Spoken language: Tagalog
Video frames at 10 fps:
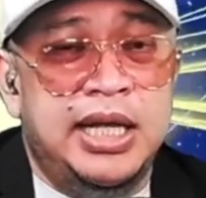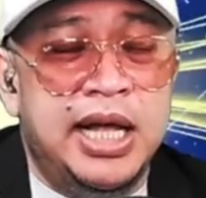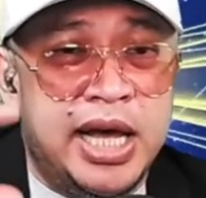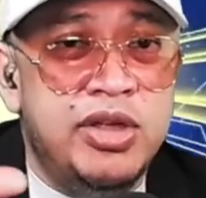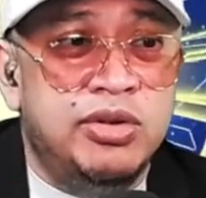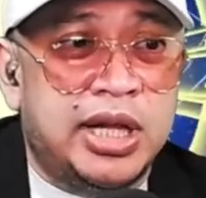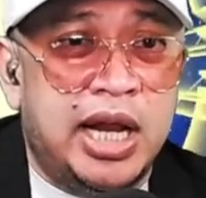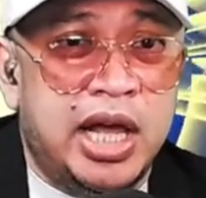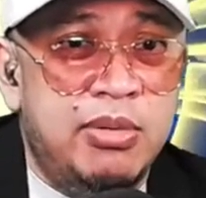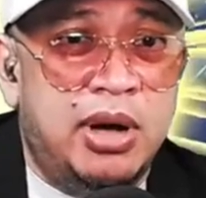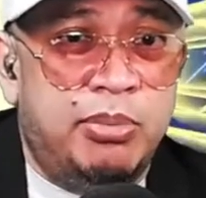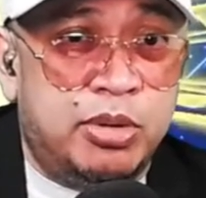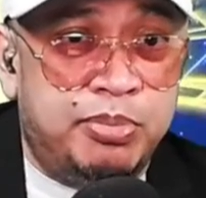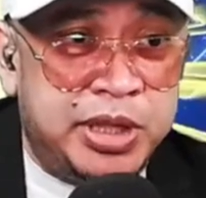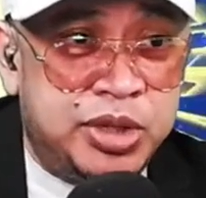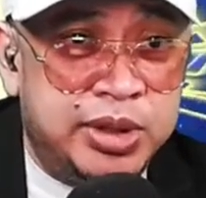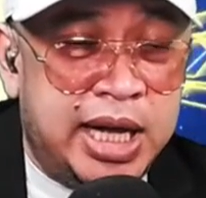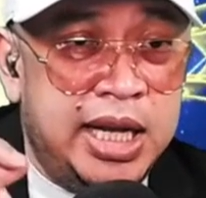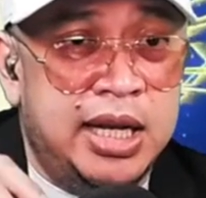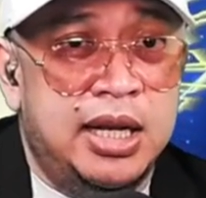Ilagay nyo talaga yung mga
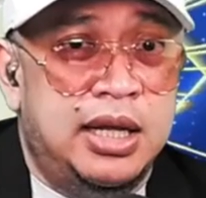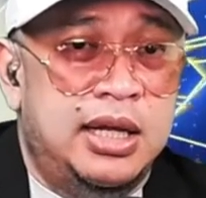profesional